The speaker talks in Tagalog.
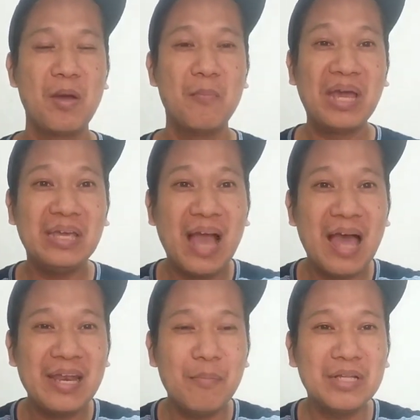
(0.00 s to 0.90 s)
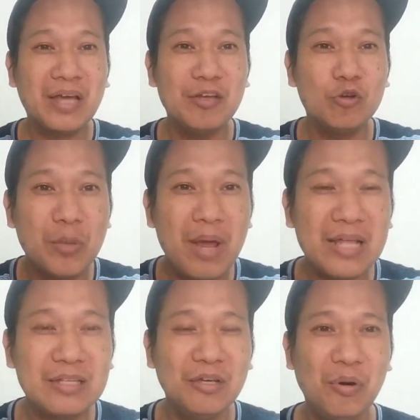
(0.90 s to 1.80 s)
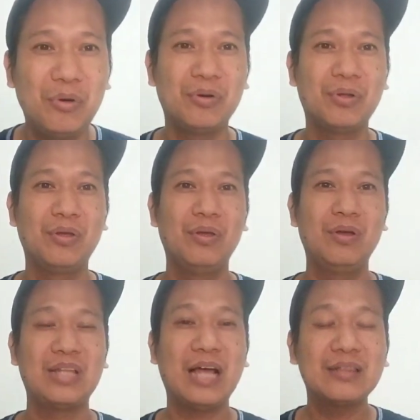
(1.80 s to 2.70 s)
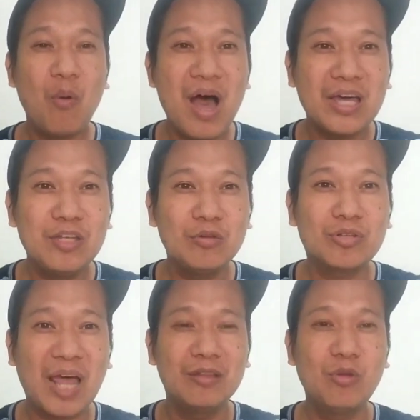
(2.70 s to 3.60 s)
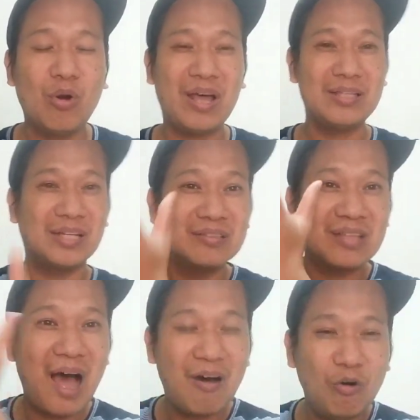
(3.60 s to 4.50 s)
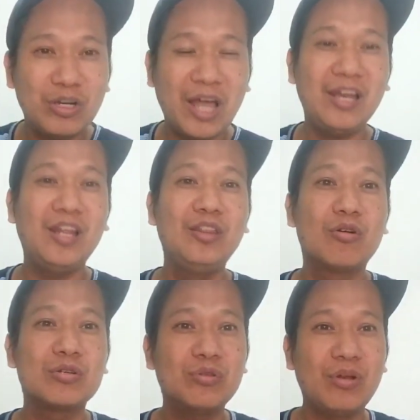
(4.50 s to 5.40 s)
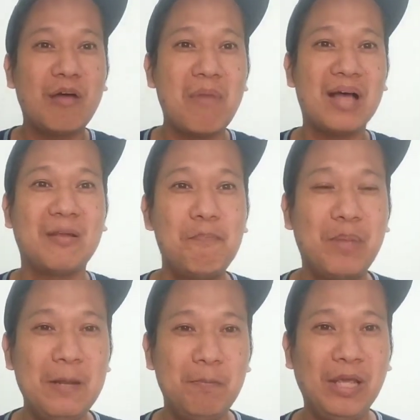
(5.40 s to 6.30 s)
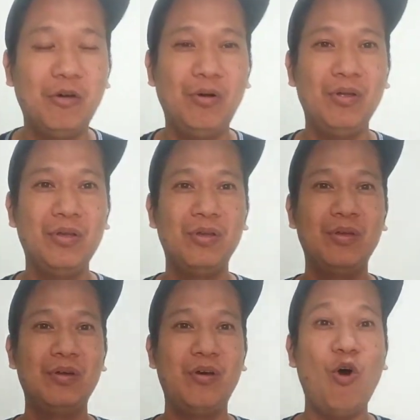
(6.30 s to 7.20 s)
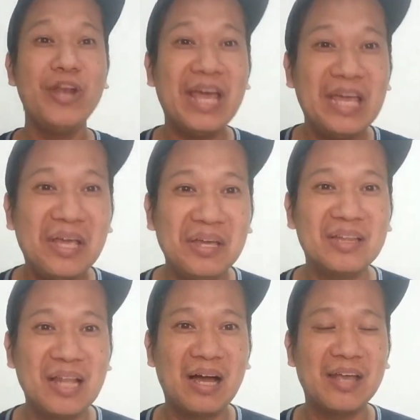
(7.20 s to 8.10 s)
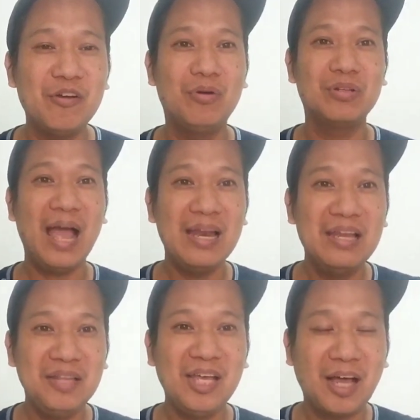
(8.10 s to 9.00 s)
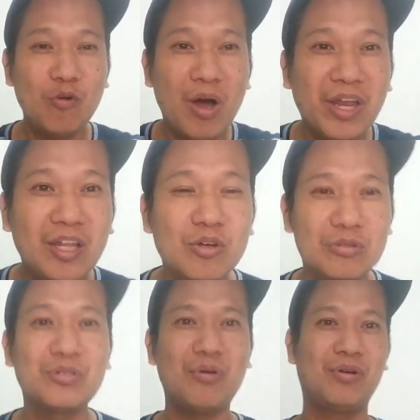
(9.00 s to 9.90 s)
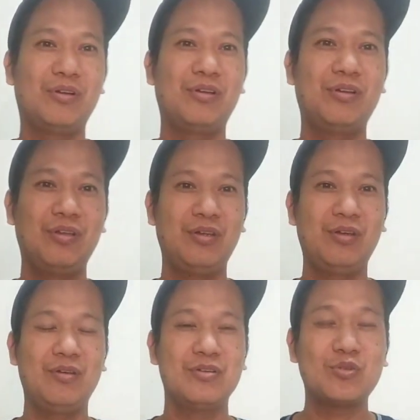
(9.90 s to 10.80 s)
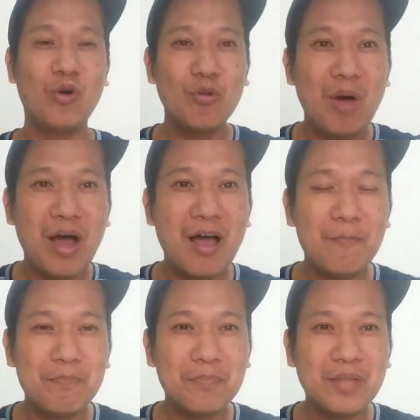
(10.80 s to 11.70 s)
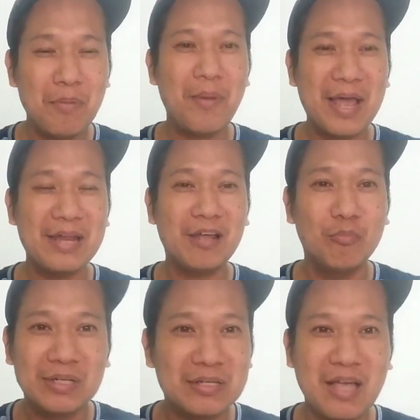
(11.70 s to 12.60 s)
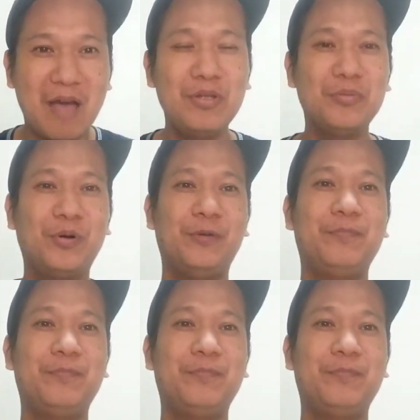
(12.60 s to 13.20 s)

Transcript: Mahiya naman kayo sa balat nyo. Tatawagin yung traitor ang isang tao na inendorso ng masang Pilipino o naiinggit lang kayo dahil hindi kayo ang inendorso. So ano mga kababayan, anong masasabi nyo po?